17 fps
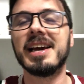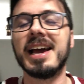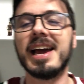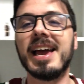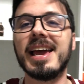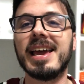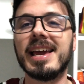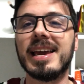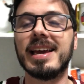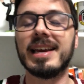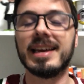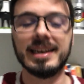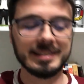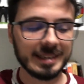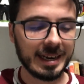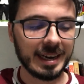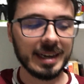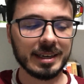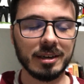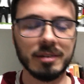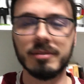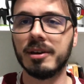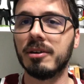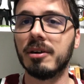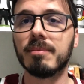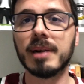é, esse cara aqui é um
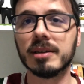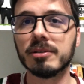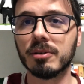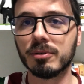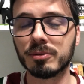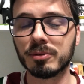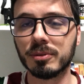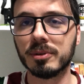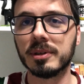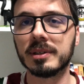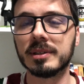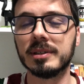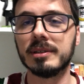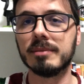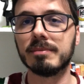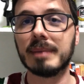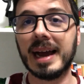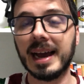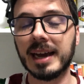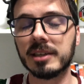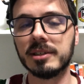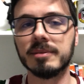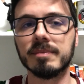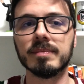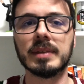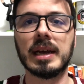renomado autor de
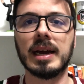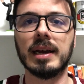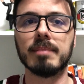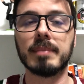marketing, tá?